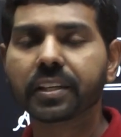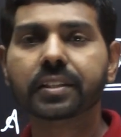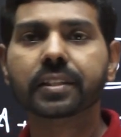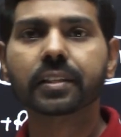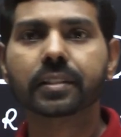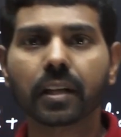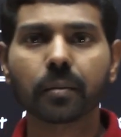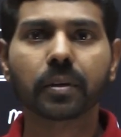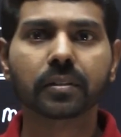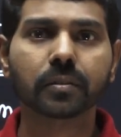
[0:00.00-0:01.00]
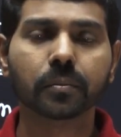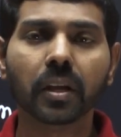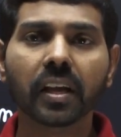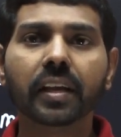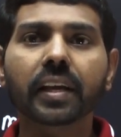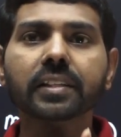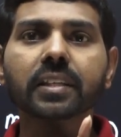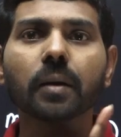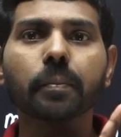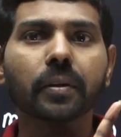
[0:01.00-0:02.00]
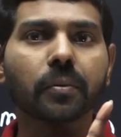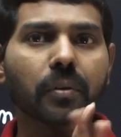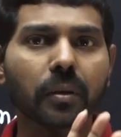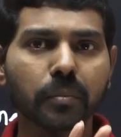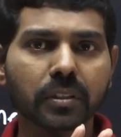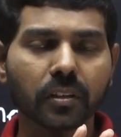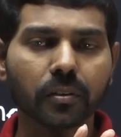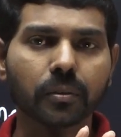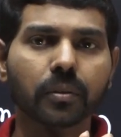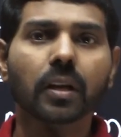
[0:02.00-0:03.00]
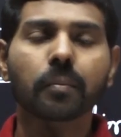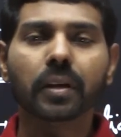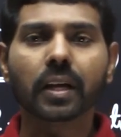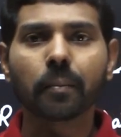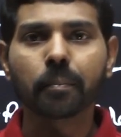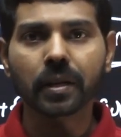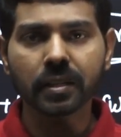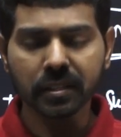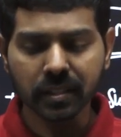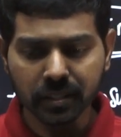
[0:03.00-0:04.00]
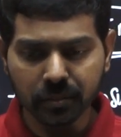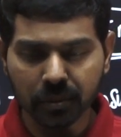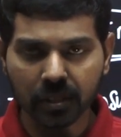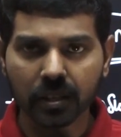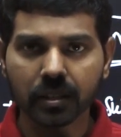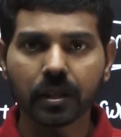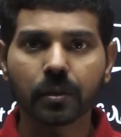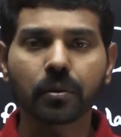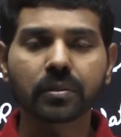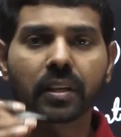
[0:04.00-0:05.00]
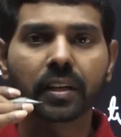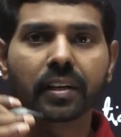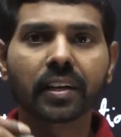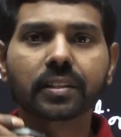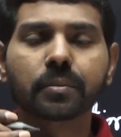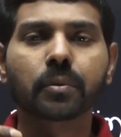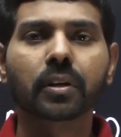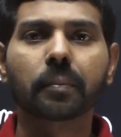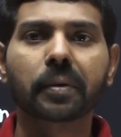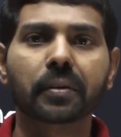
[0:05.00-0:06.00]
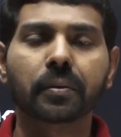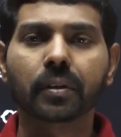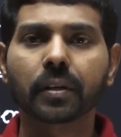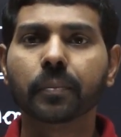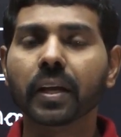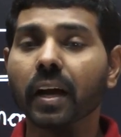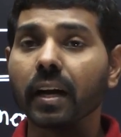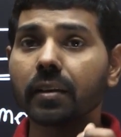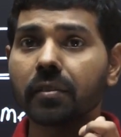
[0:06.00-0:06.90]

ఇచ్చిన సిలబస్ ఏ చాప్టర్ కూడా మిస్ అవ్వదు మీరు కంపారిజన్ చేసుకున్నట్లయితే ఒకసారి ఇండెక్స్ ముంగట పెట్టుకోండి అంటే